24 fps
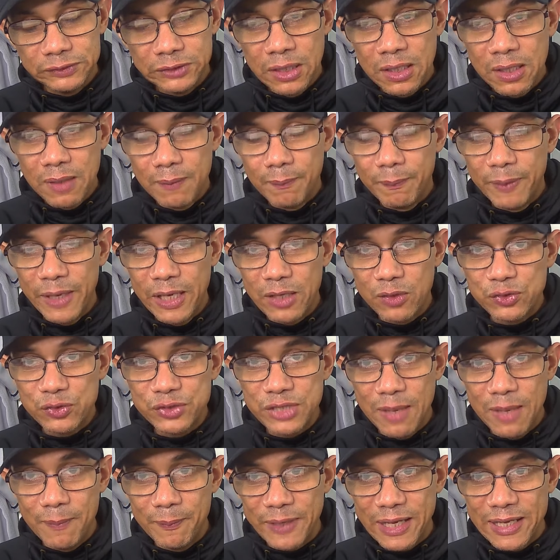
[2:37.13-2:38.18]
Pero
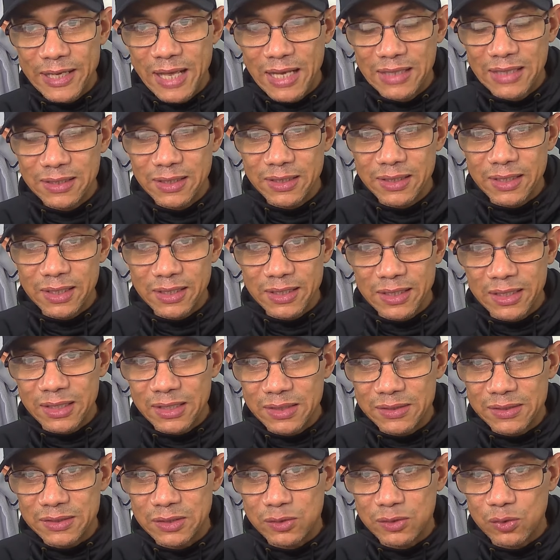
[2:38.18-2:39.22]
siempre hay alguien que quiere
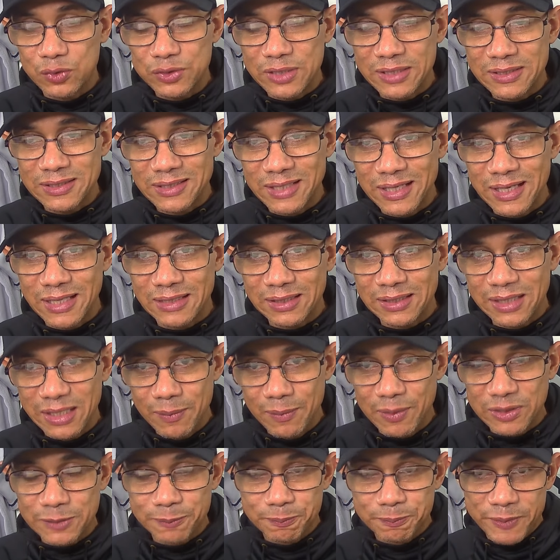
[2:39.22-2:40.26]
decir cosas
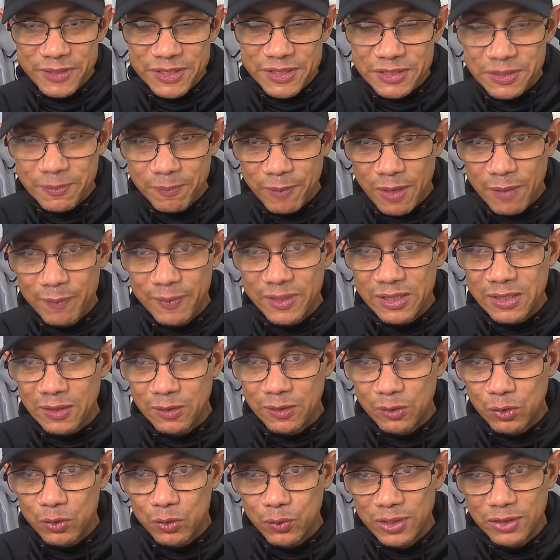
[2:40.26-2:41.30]
negativas, principalmente de
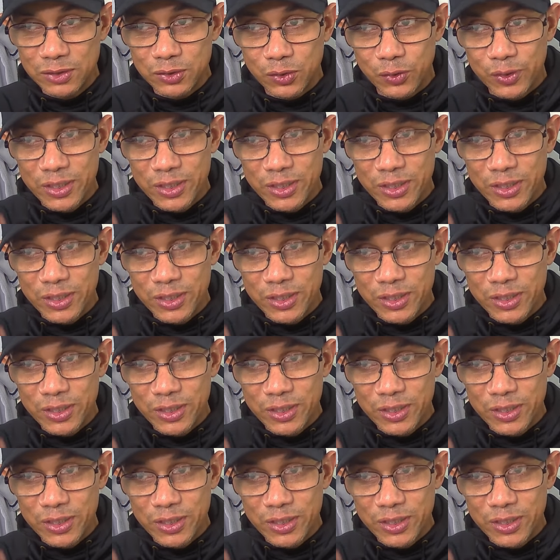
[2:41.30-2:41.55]
los nuestros.